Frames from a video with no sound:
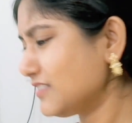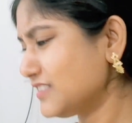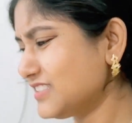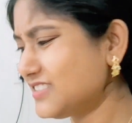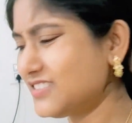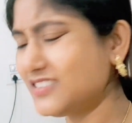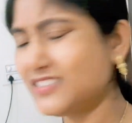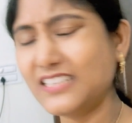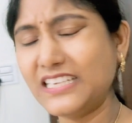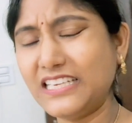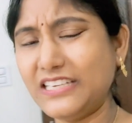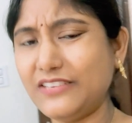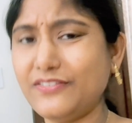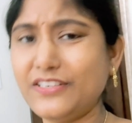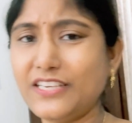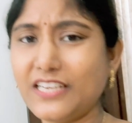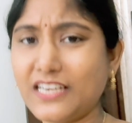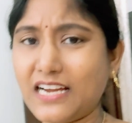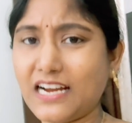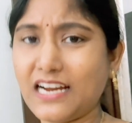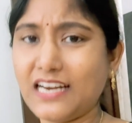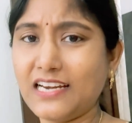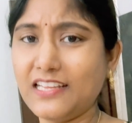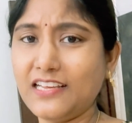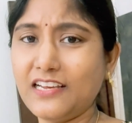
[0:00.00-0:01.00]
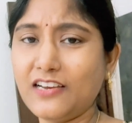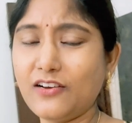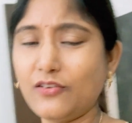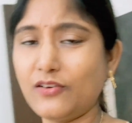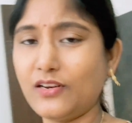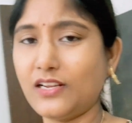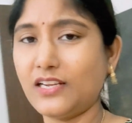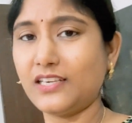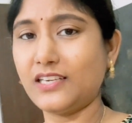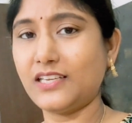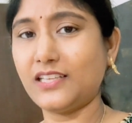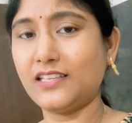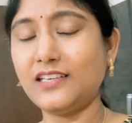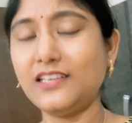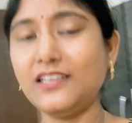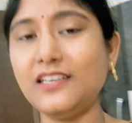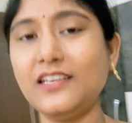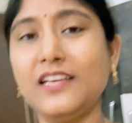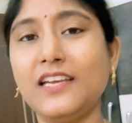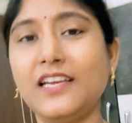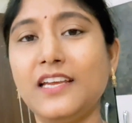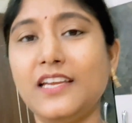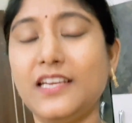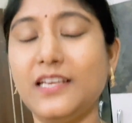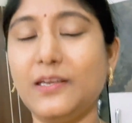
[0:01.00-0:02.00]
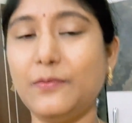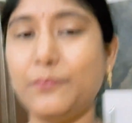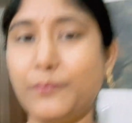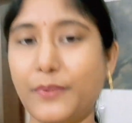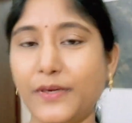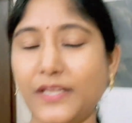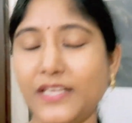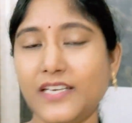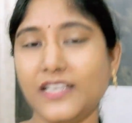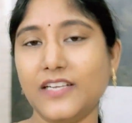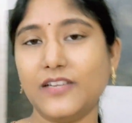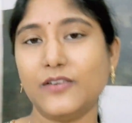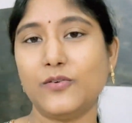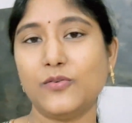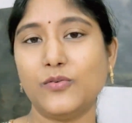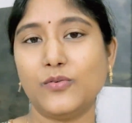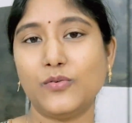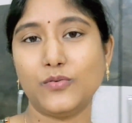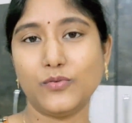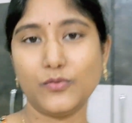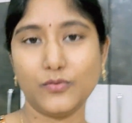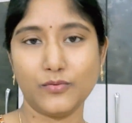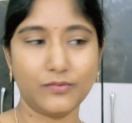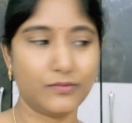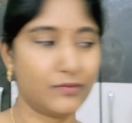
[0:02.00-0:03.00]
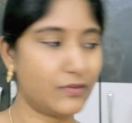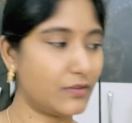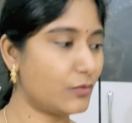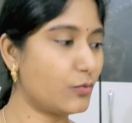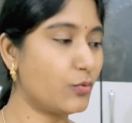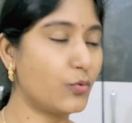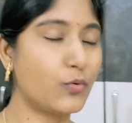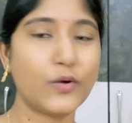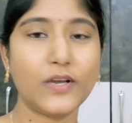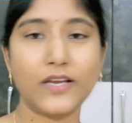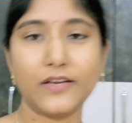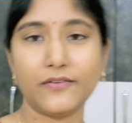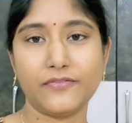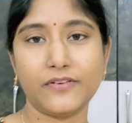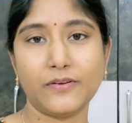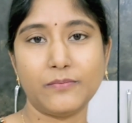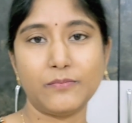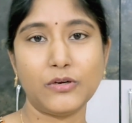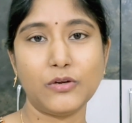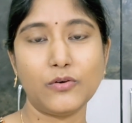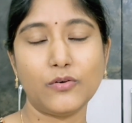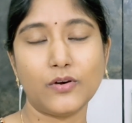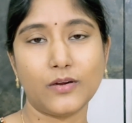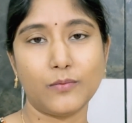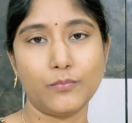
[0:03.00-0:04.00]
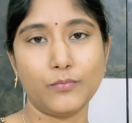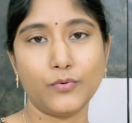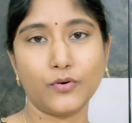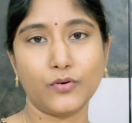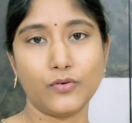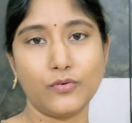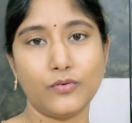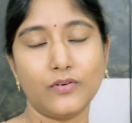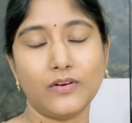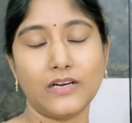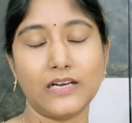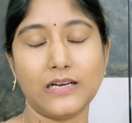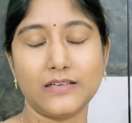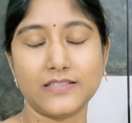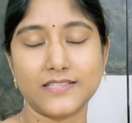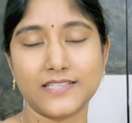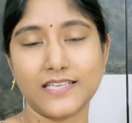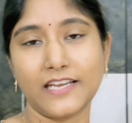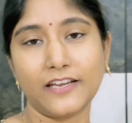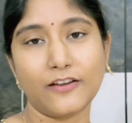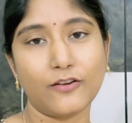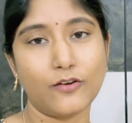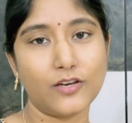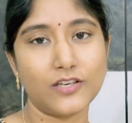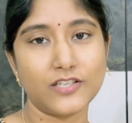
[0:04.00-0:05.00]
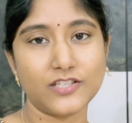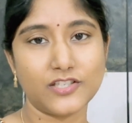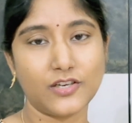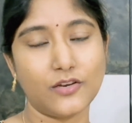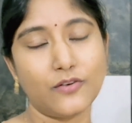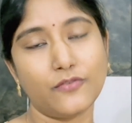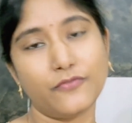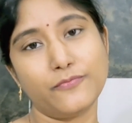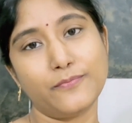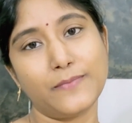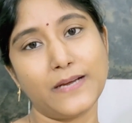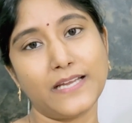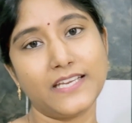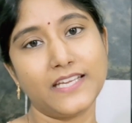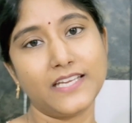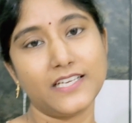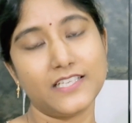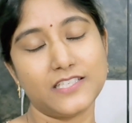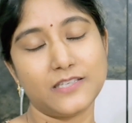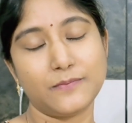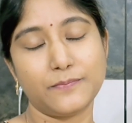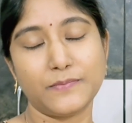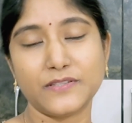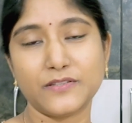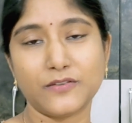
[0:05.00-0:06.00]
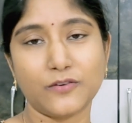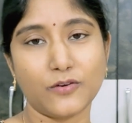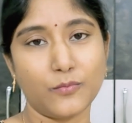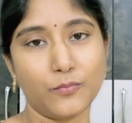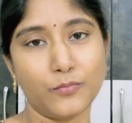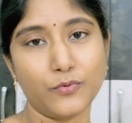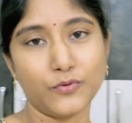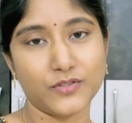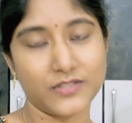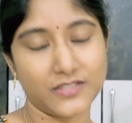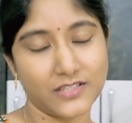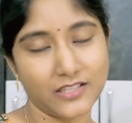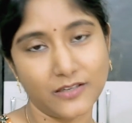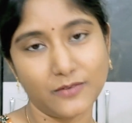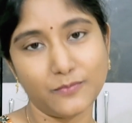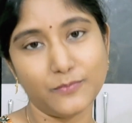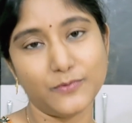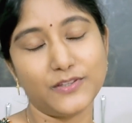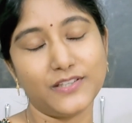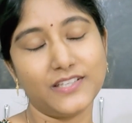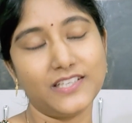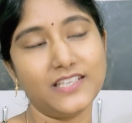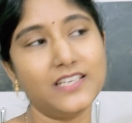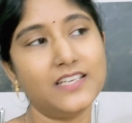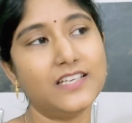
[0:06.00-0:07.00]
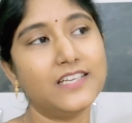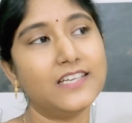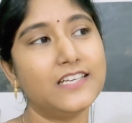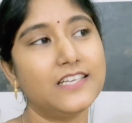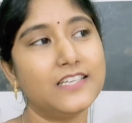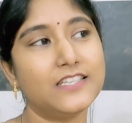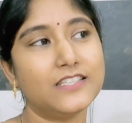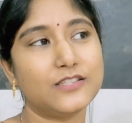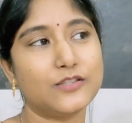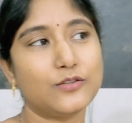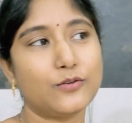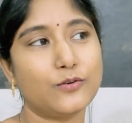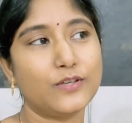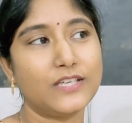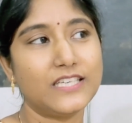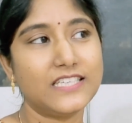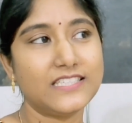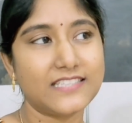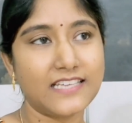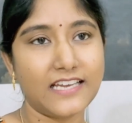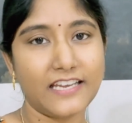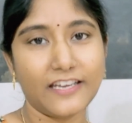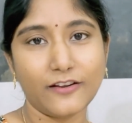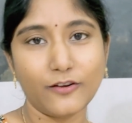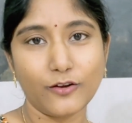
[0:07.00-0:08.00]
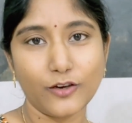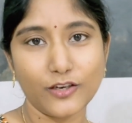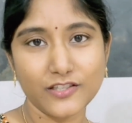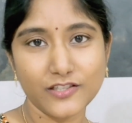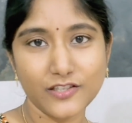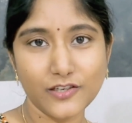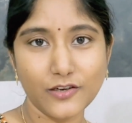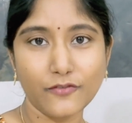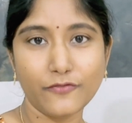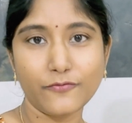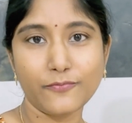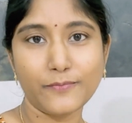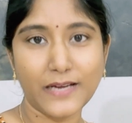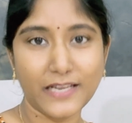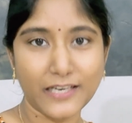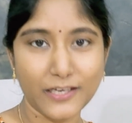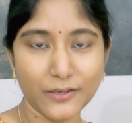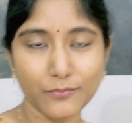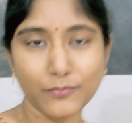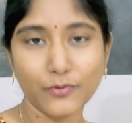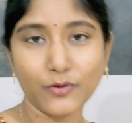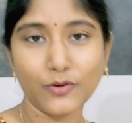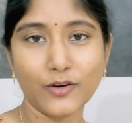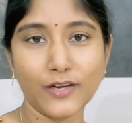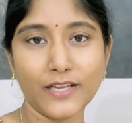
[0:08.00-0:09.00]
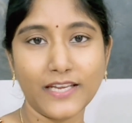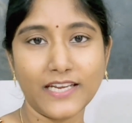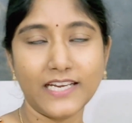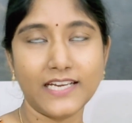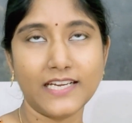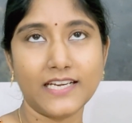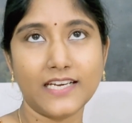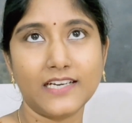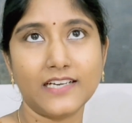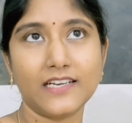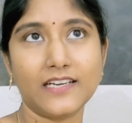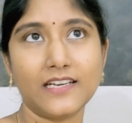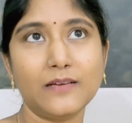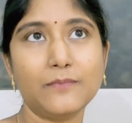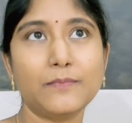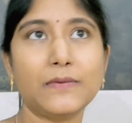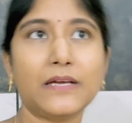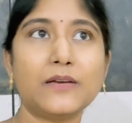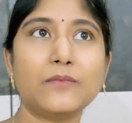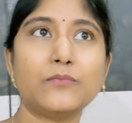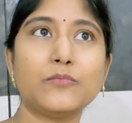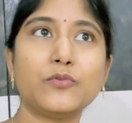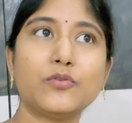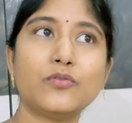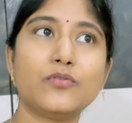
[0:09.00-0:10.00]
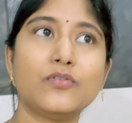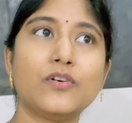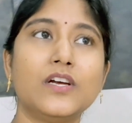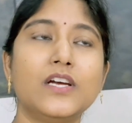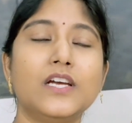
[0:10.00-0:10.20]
జస్ట్ ఈవినింగ్ ఖాళీగా ఉన్నాను కదా ఇప్పుడే నేను కుకు ఎఫ్ఎంలో ఒక బుక్ ఆ సైకాలజీ ఆఫ్ మనీ అని చెప్పేసి ఒక పుస్తకం ఉంది సో ఈ సైకాలజీ ఆఫ్ మనీ బుక్లో ఏంటంటే మనము